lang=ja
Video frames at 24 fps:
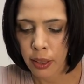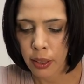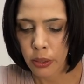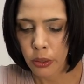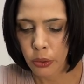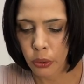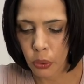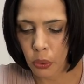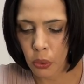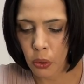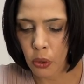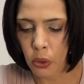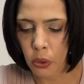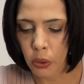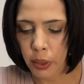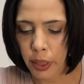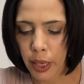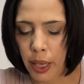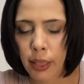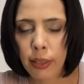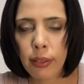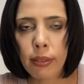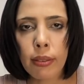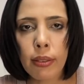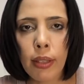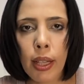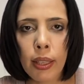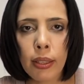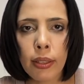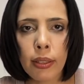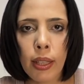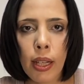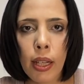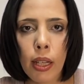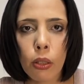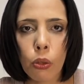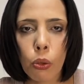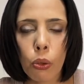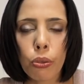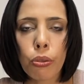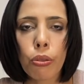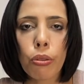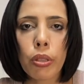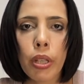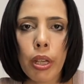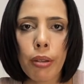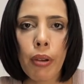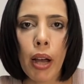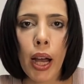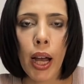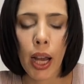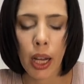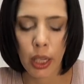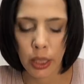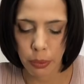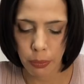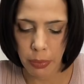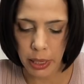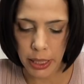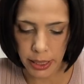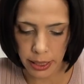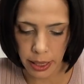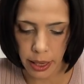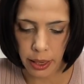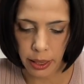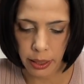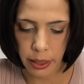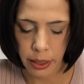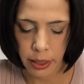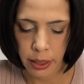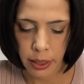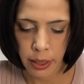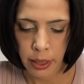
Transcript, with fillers: そう簡単なことではありません。